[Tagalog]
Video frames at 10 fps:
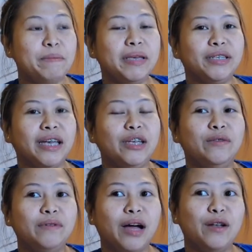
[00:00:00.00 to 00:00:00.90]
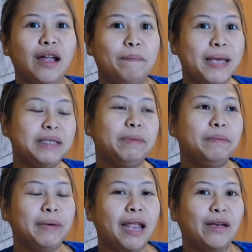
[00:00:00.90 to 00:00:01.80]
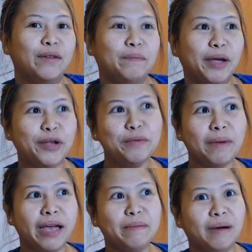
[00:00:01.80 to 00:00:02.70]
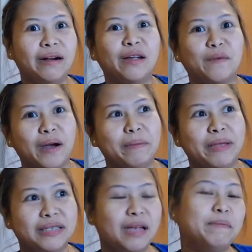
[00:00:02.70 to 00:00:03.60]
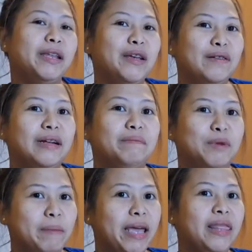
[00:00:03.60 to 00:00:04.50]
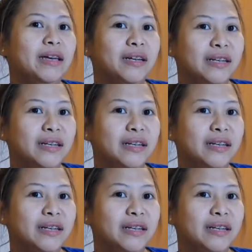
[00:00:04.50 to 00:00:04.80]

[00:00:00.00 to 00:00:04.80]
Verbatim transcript: Kami, yung ano lang, placement fee lang yan. Pero yung mga ibang requirements, kami na yung nag-provide.